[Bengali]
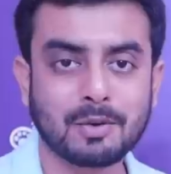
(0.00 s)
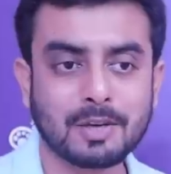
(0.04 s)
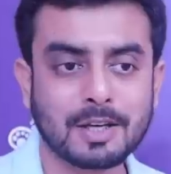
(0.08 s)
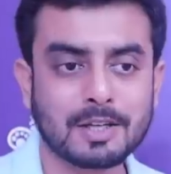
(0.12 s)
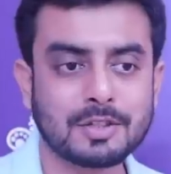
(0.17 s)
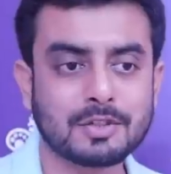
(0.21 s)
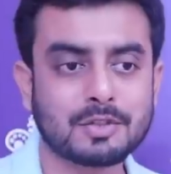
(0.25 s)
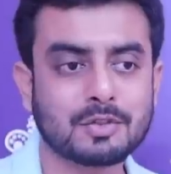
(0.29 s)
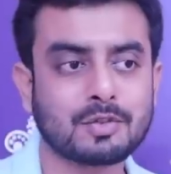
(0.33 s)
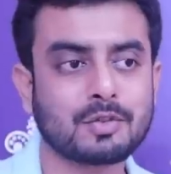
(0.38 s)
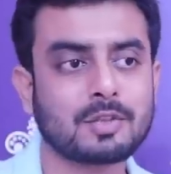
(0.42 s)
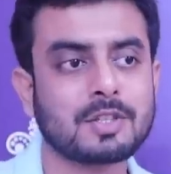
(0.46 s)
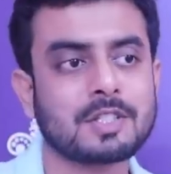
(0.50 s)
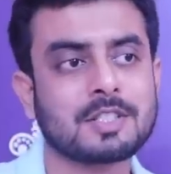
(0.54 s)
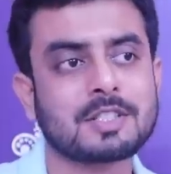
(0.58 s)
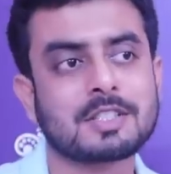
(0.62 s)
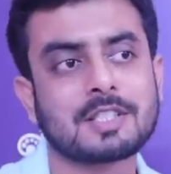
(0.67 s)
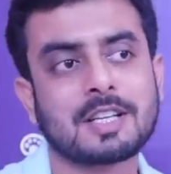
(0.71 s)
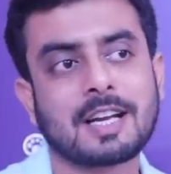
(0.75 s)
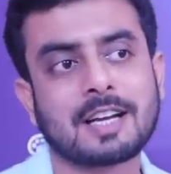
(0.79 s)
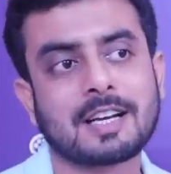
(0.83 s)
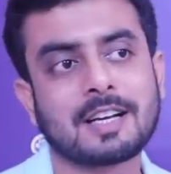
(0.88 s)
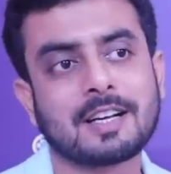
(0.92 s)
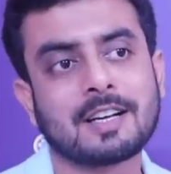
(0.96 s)
ভালো কাজ
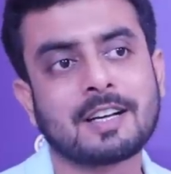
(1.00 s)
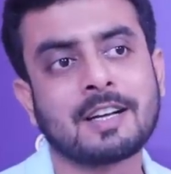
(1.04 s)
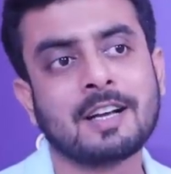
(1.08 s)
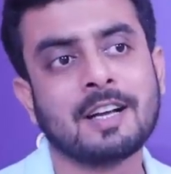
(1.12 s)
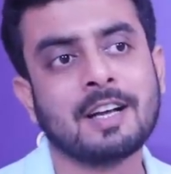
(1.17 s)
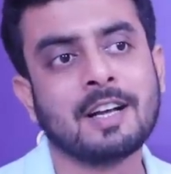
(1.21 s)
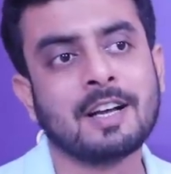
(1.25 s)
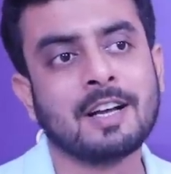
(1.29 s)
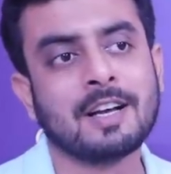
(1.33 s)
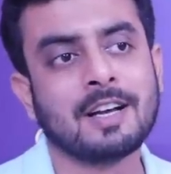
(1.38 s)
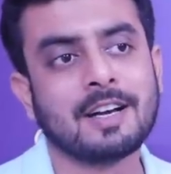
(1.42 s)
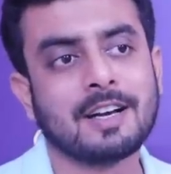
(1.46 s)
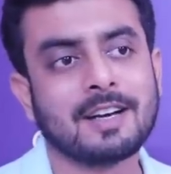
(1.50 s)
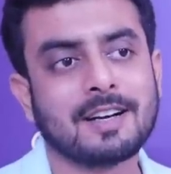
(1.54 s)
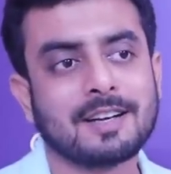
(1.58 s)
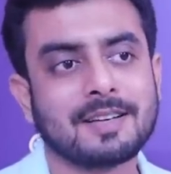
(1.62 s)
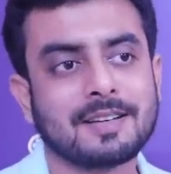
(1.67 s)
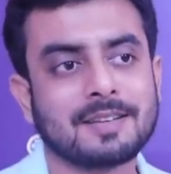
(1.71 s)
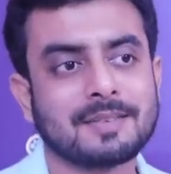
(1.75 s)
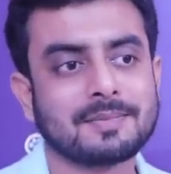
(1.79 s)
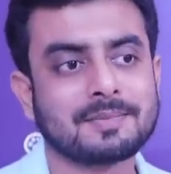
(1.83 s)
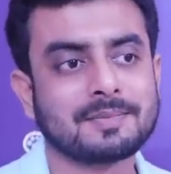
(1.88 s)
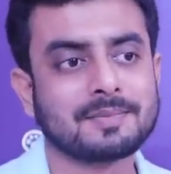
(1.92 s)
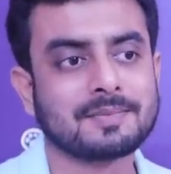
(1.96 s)
করেছি একটা
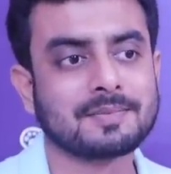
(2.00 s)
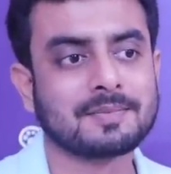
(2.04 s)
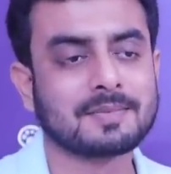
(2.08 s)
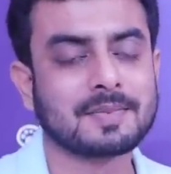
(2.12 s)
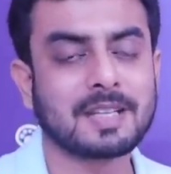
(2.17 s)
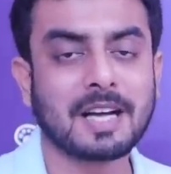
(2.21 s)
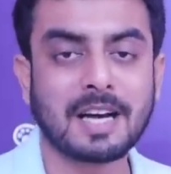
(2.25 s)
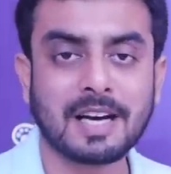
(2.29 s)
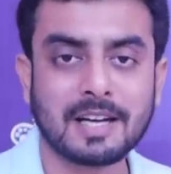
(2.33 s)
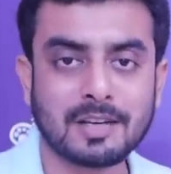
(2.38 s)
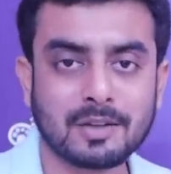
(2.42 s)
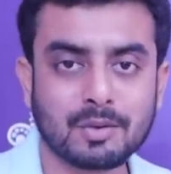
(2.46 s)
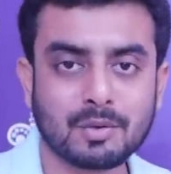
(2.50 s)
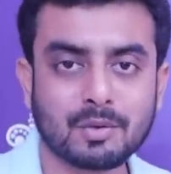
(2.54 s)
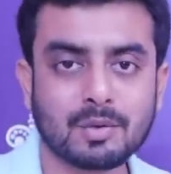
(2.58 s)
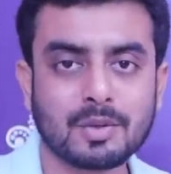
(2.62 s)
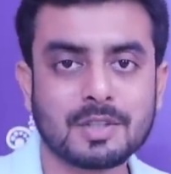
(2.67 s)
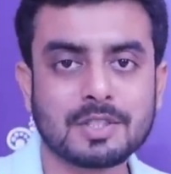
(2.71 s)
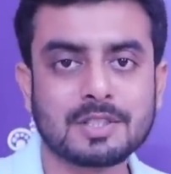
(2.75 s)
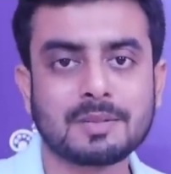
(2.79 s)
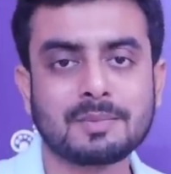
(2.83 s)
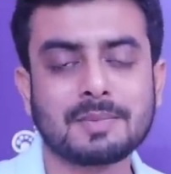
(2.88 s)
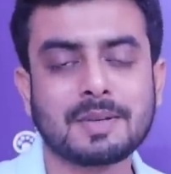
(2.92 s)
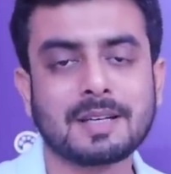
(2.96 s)
দান
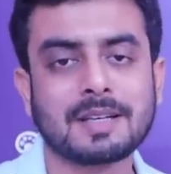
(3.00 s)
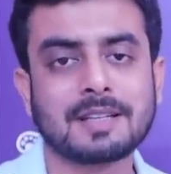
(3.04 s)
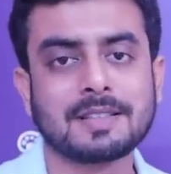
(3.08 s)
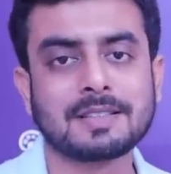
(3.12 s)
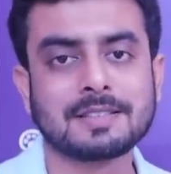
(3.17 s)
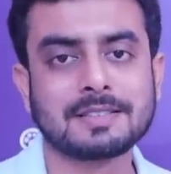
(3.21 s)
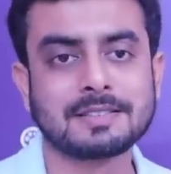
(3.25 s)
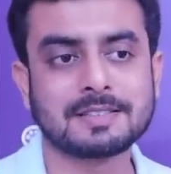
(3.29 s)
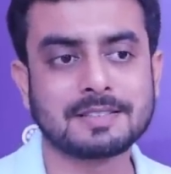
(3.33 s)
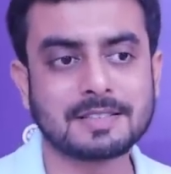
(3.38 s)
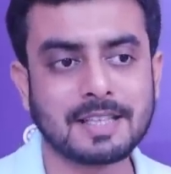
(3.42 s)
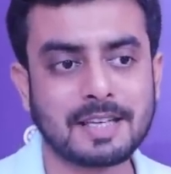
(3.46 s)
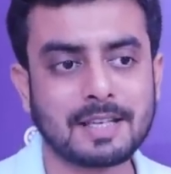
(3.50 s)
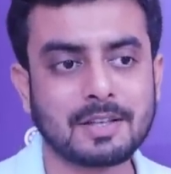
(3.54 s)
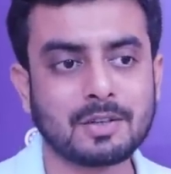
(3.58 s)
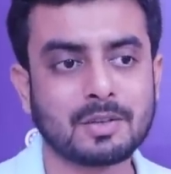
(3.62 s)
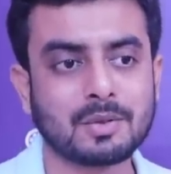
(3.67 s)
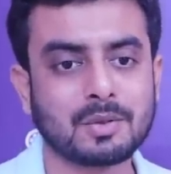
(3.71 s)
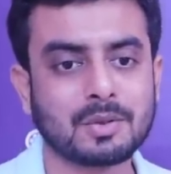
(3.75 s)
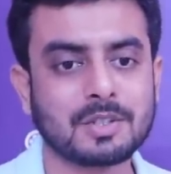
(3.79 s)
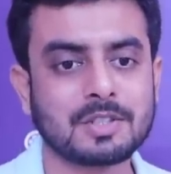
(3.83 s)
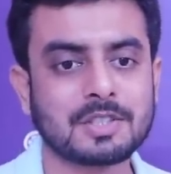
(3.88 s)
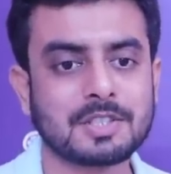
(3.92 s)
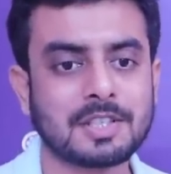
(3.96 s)
করেছি বা যাই
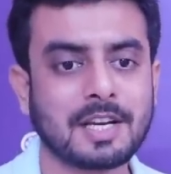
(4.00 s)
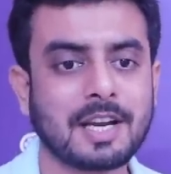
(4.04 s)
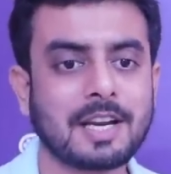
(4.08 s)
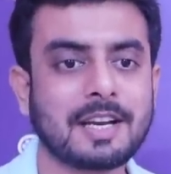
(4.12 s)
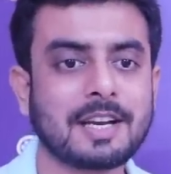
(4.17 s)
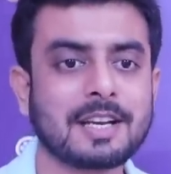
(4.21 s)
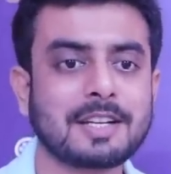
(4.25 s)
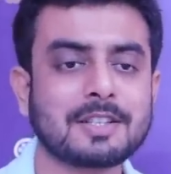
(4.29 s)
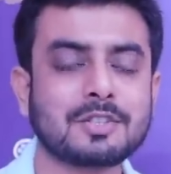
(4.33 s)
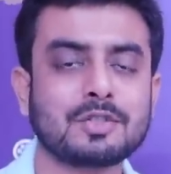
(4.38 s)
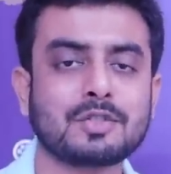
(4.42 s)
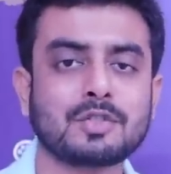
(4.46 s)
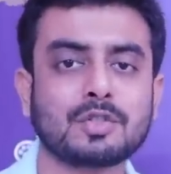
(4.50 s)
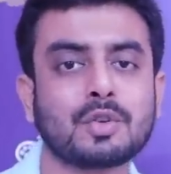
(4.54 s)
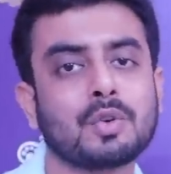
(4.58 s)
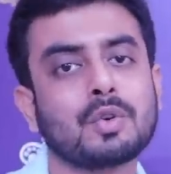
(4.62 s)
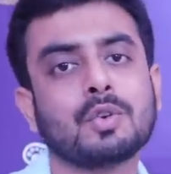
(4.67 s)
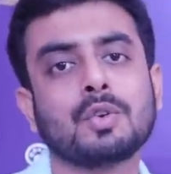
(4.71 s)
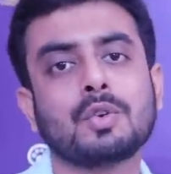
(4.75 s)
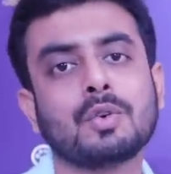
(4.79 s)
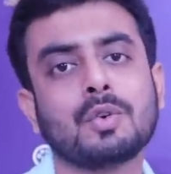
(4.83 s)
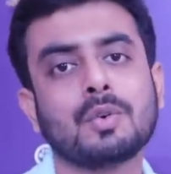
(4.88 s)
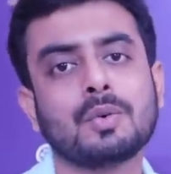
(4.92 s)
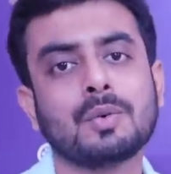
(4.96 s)
হোক সেইটার
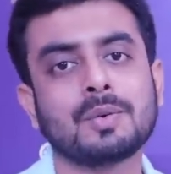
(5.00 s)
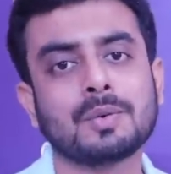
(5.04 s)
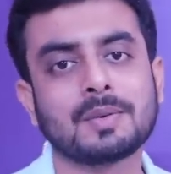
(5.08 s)
জন্য